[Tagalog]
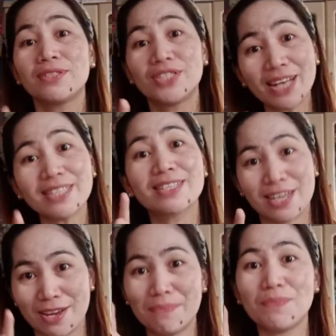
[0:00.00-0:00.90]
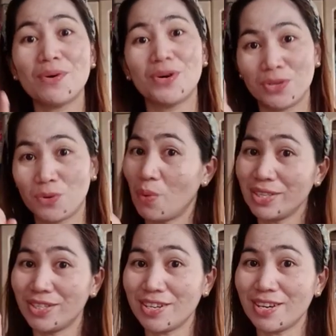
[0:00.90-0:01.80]
Just keep on
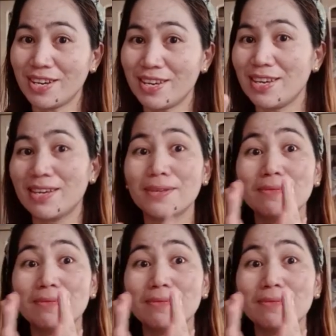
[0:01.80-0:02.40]
watching!